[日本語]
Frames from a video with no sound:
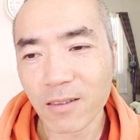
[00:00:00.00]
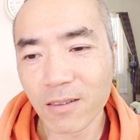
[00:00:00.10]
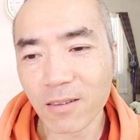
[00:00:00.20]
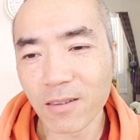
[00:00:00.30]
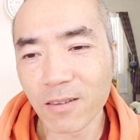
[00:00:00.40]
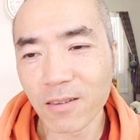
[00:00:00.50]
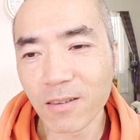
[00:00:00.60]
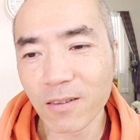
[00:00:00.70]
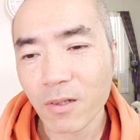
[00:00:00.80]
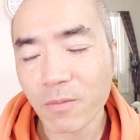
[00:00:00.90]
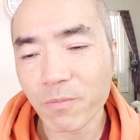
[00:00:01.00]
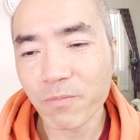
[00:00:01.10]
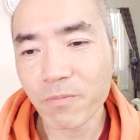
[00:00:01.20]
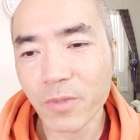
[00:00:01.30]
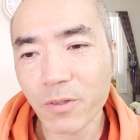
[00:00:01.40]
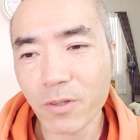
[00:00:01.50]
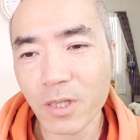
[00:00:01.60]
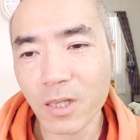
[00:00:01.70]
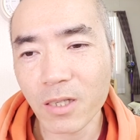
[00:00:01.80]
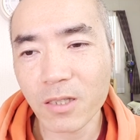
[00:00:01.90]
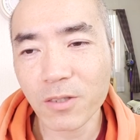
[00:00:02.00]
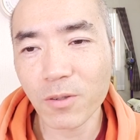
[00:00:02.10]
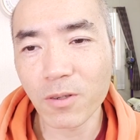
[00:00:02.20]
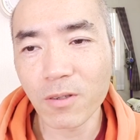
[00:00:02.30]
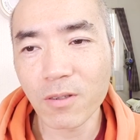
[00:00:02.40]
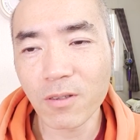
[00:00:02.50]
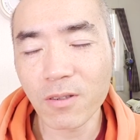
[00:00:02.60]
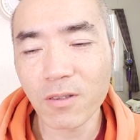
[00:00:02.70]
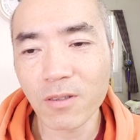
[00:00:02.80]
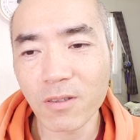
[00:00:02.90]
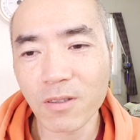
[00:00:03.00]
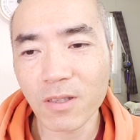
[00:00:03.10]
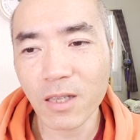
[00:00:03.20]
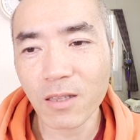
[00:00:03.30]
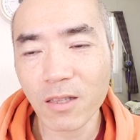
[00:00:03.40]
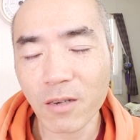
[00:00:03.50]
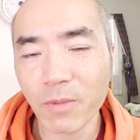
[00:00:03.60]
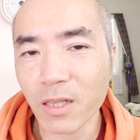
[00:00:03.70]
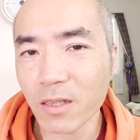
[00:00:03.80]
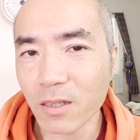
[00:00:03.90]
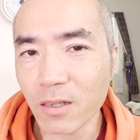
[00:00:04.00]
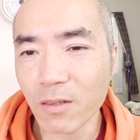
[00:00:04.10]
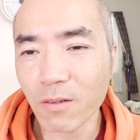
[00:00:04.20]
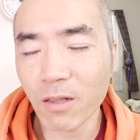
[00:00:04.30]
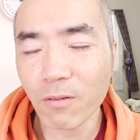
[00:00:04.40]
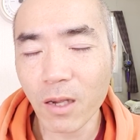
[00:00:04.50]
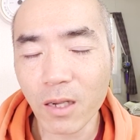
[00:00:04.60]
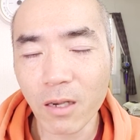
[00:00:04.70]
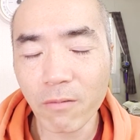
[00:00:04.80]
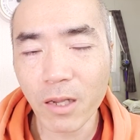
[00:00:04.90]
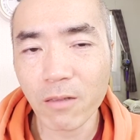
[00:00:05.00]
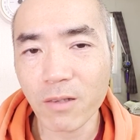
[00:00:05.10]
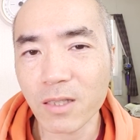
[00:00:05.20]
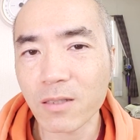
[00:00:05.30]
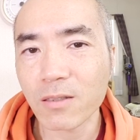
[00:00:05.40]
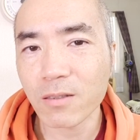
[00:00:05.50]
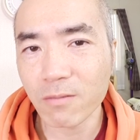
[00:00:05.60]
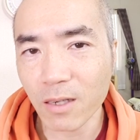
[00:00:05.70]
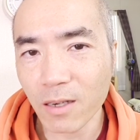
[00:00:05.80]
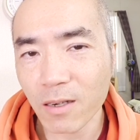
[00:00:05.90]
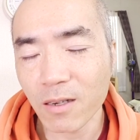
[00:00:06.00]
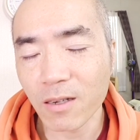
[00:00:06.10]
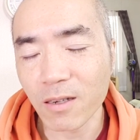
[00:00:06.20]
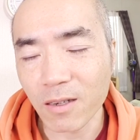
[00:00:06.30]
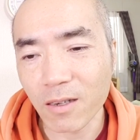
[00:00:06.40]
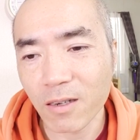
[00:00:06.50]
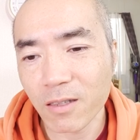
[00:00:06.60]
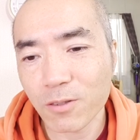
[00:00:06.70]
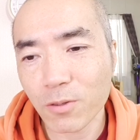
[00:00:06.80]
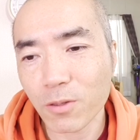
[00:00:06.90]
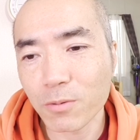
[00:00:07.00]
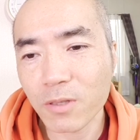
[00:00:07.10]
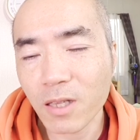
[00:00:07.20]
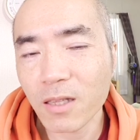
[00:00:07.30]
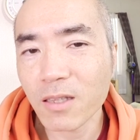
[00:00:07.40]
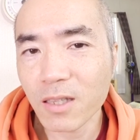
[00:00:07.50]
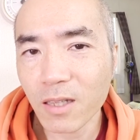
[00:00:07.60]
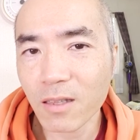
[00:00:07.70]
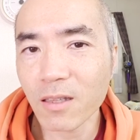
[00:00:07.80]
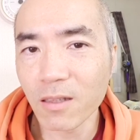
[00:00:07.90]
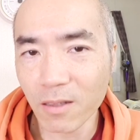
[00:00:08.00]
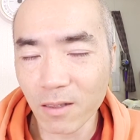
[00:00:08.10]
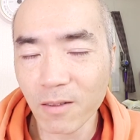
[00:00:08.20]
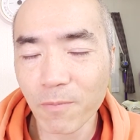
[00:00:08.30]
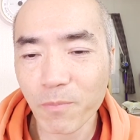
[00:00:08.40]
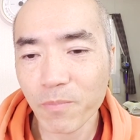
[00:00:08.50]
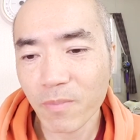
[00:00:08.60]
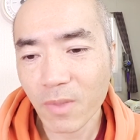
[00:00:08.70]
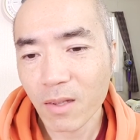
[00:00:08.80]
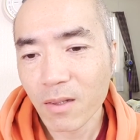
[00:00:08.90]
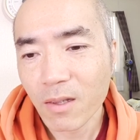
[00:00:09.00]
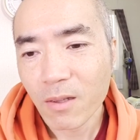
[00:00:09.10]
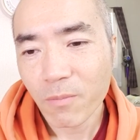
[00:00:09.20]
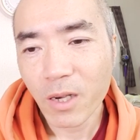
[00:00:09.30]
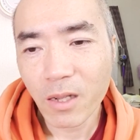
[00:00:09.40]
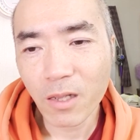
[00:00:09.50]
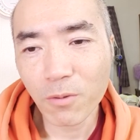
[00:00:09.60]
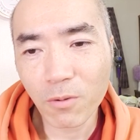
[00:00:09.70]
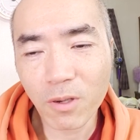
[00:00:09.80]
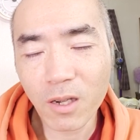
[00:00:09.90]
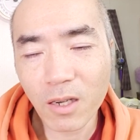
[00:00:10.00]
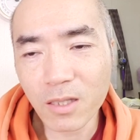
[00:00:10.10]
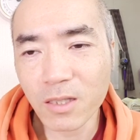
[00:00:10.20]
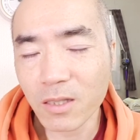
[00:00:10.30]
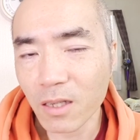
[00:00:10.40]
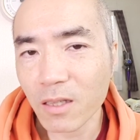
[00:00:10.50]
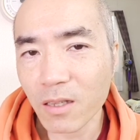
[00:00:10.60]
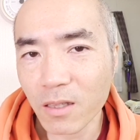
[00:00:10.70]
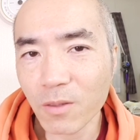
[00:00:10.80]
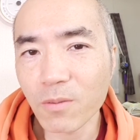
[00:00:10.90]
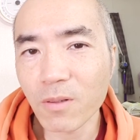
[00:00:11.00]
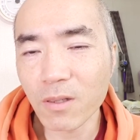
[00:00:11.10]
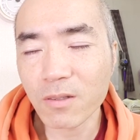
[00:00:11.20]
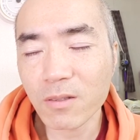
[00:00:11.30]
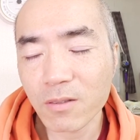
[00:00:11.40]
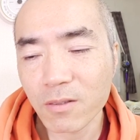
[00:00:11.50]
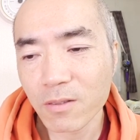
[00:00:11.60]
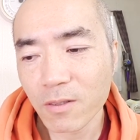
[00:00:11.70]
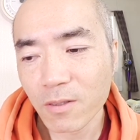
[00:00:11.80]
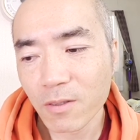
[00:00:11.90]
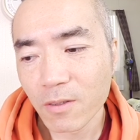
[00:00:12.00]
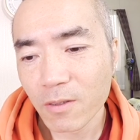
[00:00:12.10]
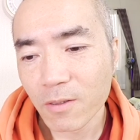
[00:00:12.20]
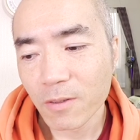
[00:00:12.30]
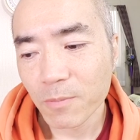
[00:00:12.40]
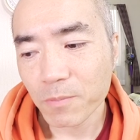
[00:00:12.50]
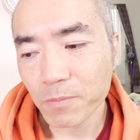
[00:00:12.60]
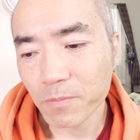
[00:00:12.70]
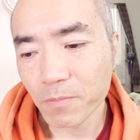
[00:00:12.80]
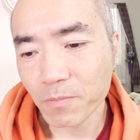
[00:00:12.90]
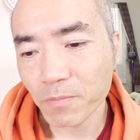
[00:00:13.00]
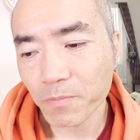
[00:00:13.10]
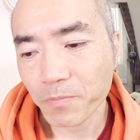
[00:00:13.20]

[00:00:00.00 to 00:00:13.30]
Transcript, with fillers: うん、ビオニエ白、うん、だったらまだいいけどあの赤ワインはきついわあれちょっと負担になってんね、早いとこからにしちゃいたいってとこですうん